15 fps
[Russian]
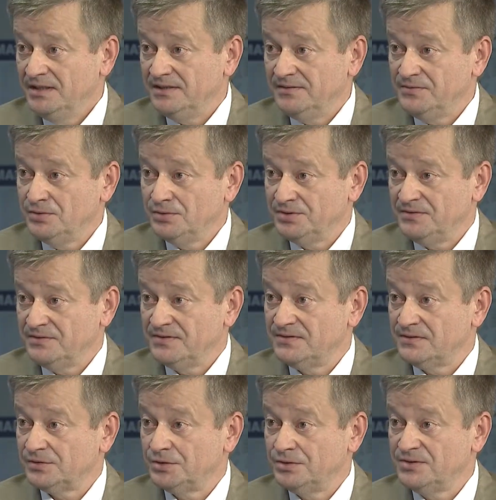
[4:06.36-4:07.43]
Это все,
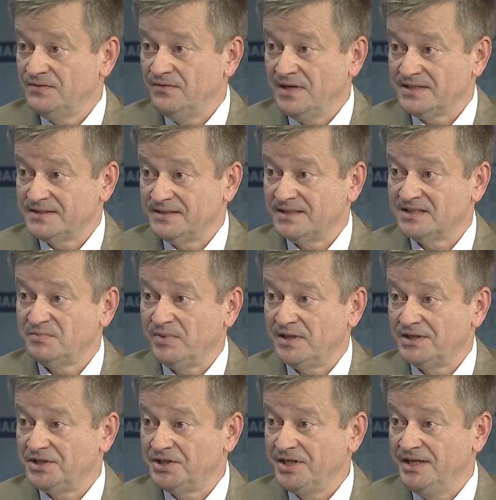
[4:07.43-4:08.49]
что связано с
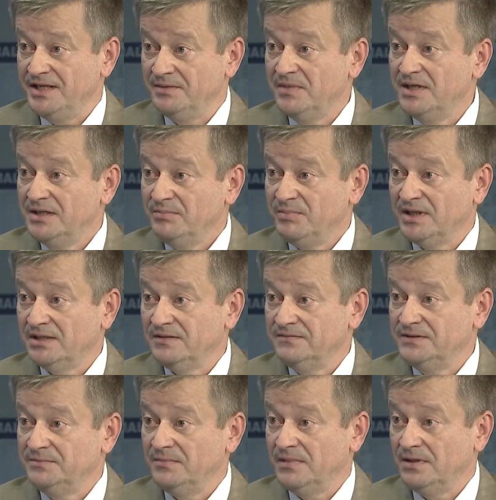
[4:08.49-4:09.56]
поражением
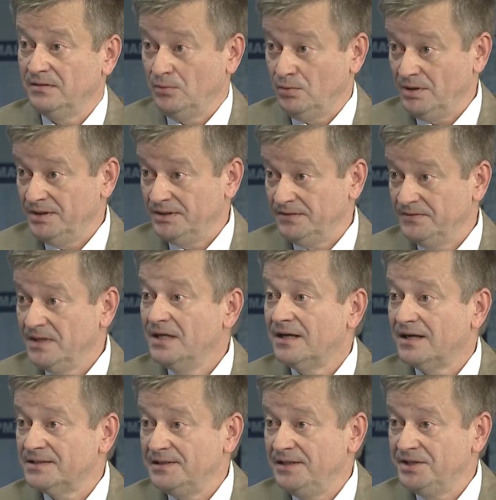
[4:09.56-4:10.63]
половых органов
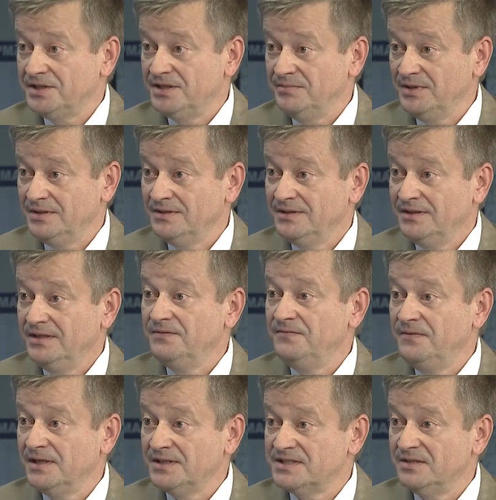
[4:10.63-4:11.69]
различными
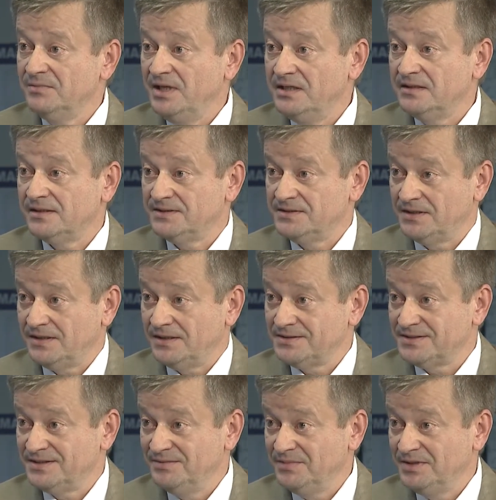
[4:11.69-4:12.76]
инфекциями или
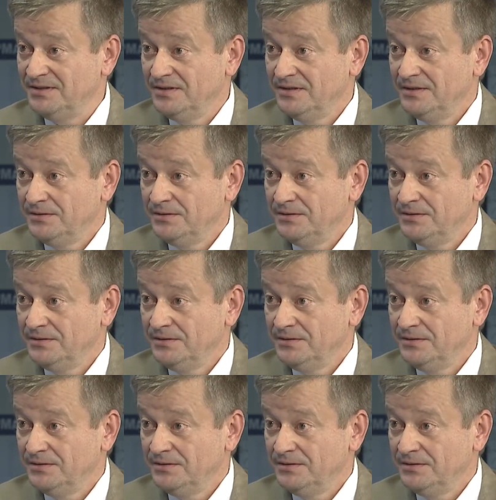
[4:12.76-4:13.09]
интоксикациями.